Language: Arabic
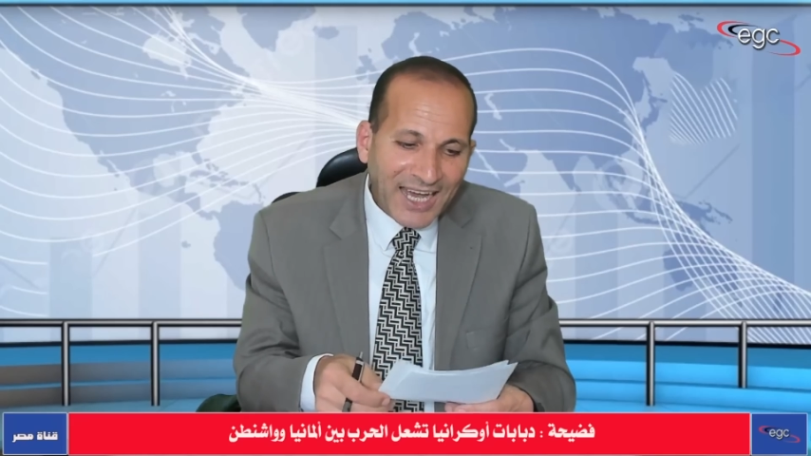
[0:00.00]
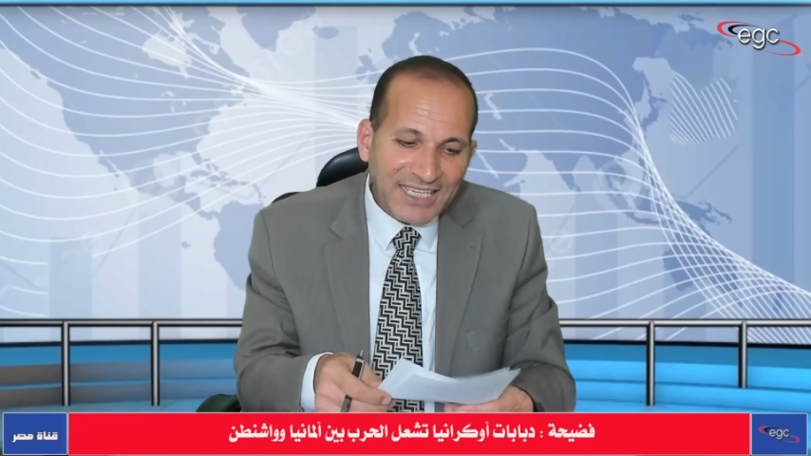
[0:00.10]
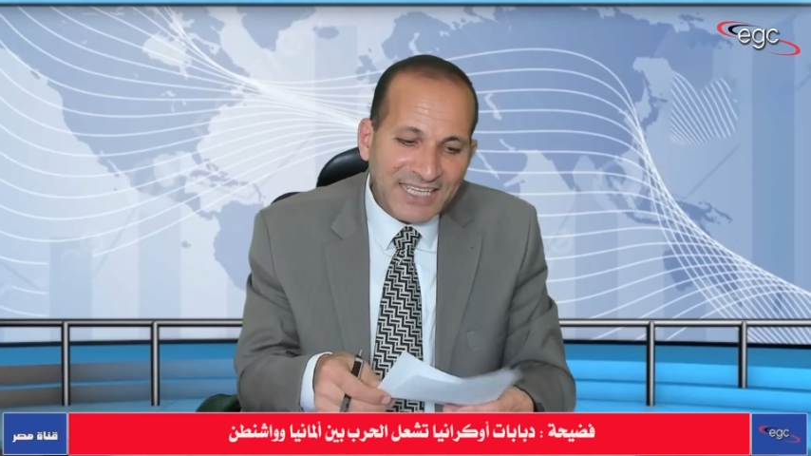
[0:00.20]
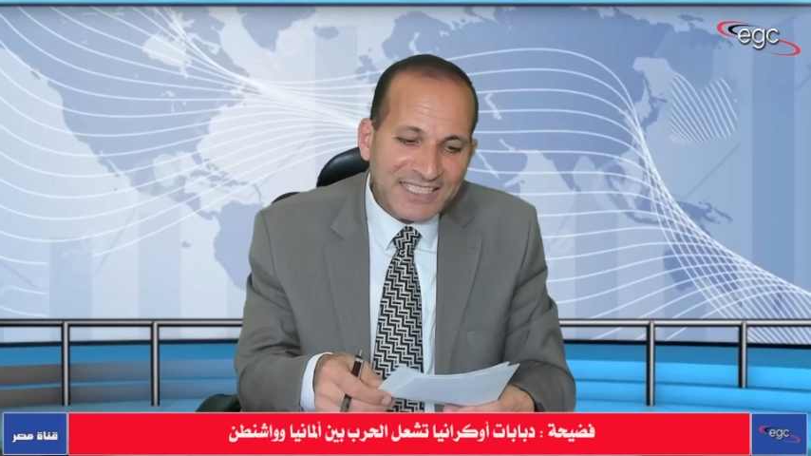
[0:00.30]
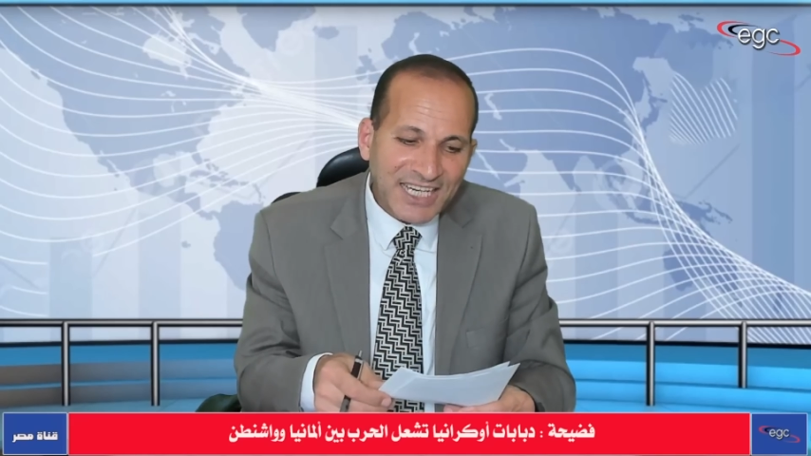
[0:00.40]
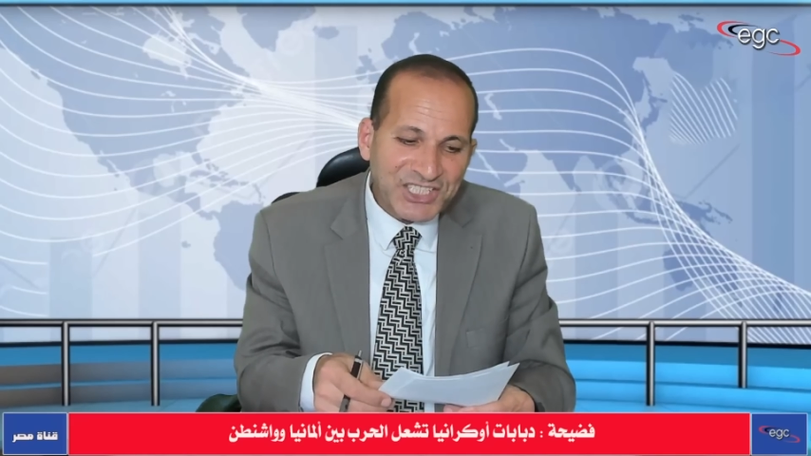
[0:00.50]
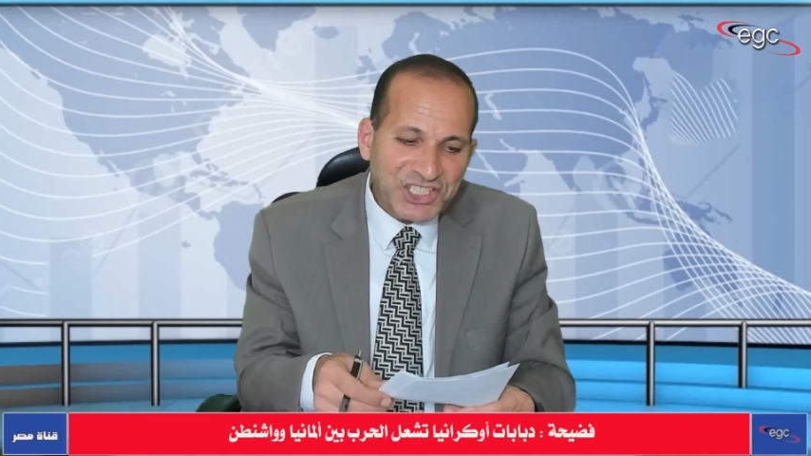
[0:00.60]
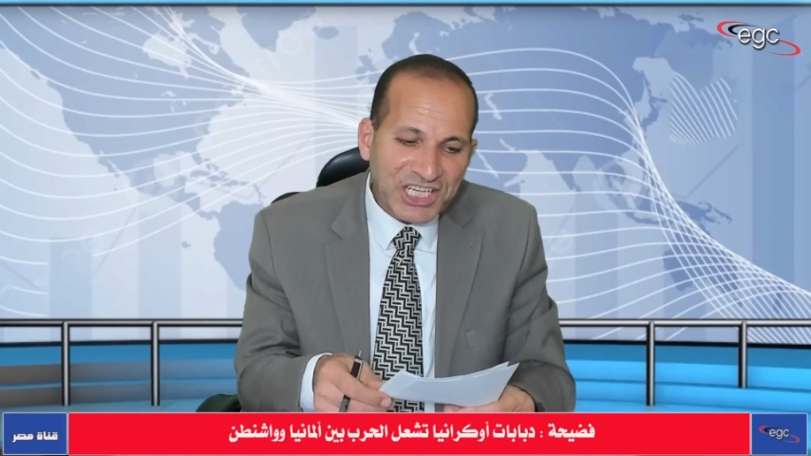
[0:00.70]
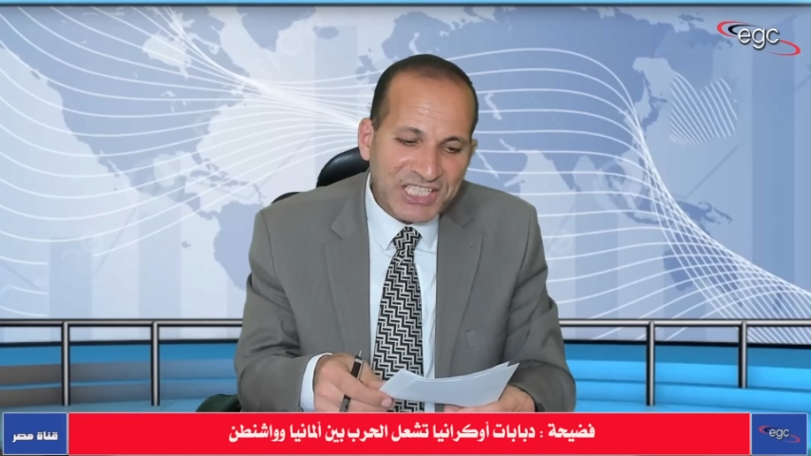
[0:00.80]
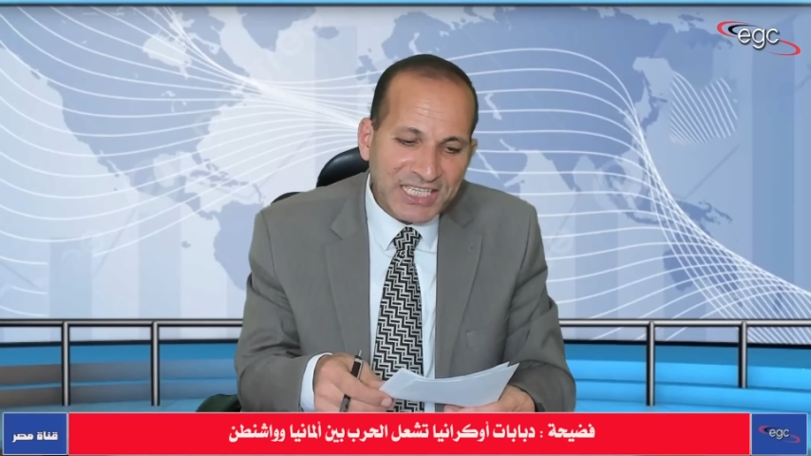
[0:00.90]
على لسان
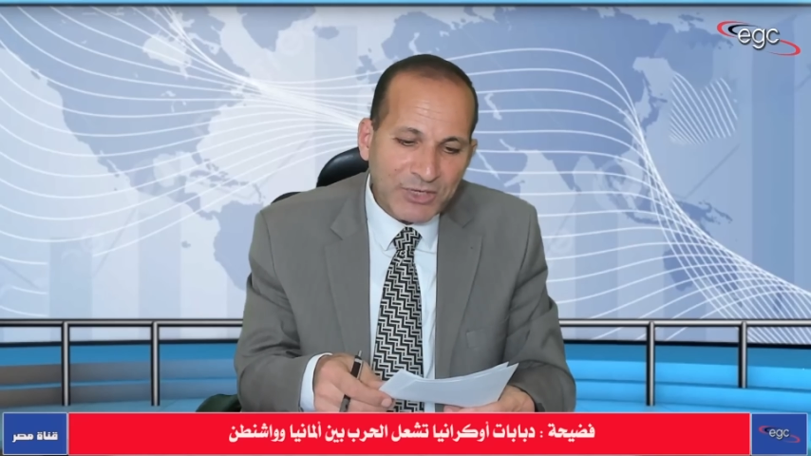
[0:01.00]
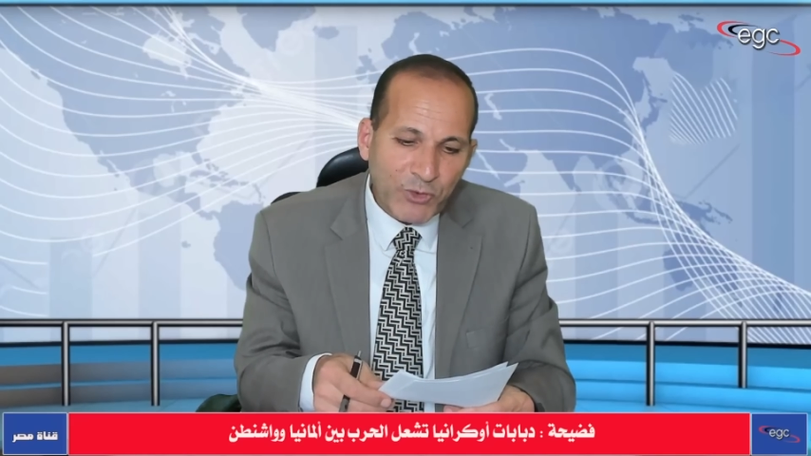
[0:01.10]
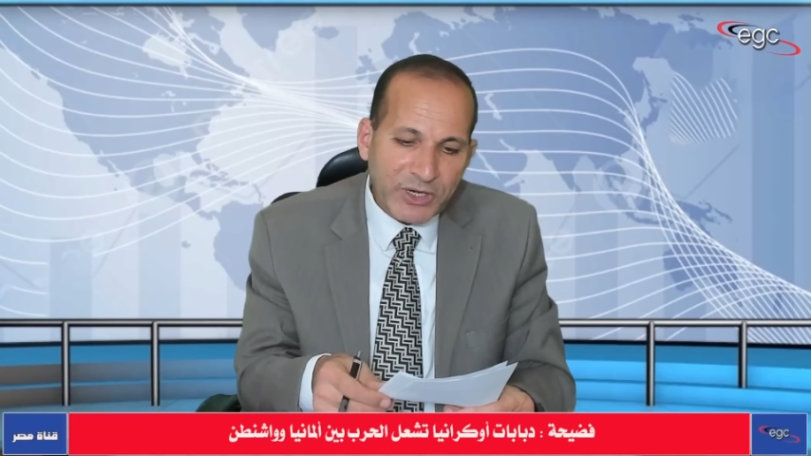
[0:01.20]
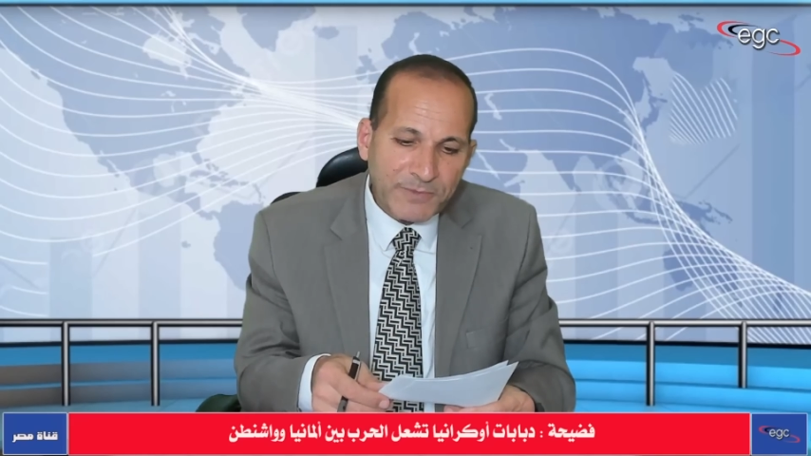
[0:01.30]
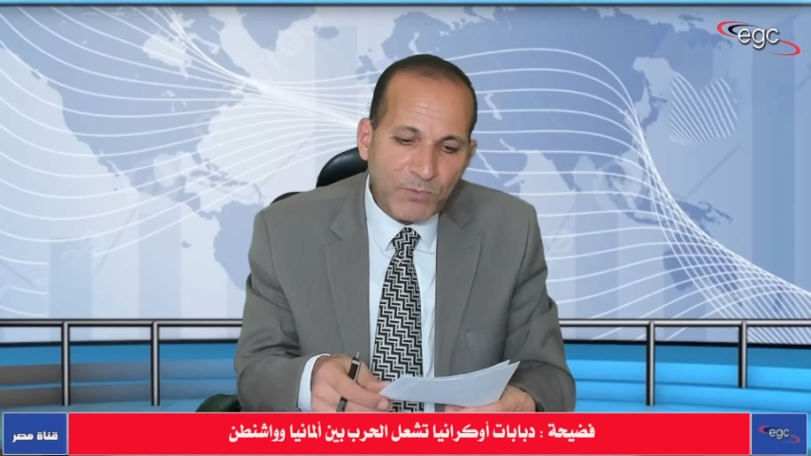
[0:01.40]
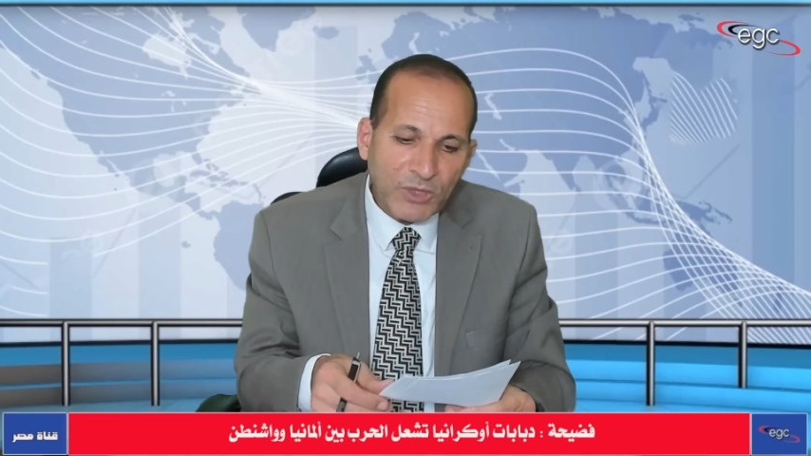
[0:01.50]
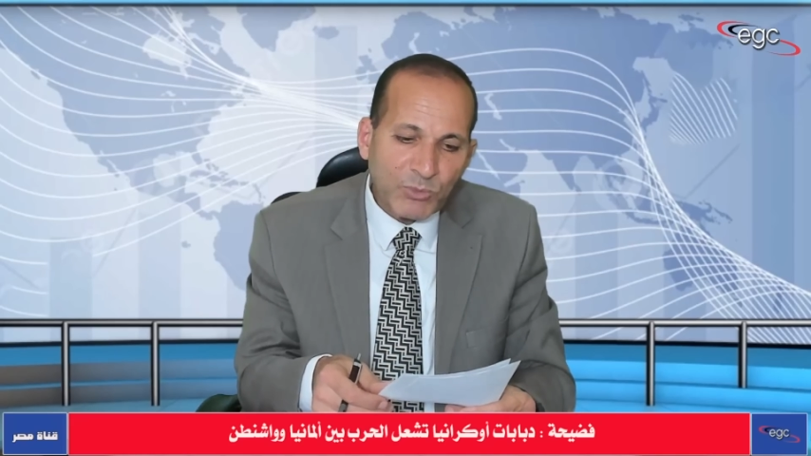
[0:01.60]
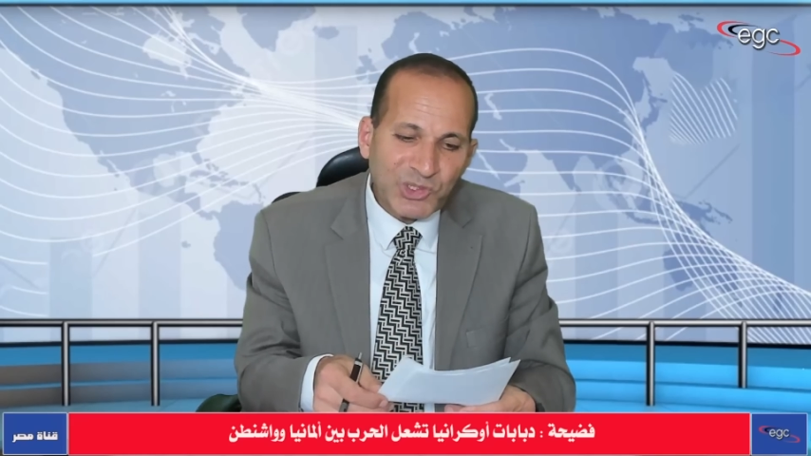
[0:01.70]
جيك سيليفون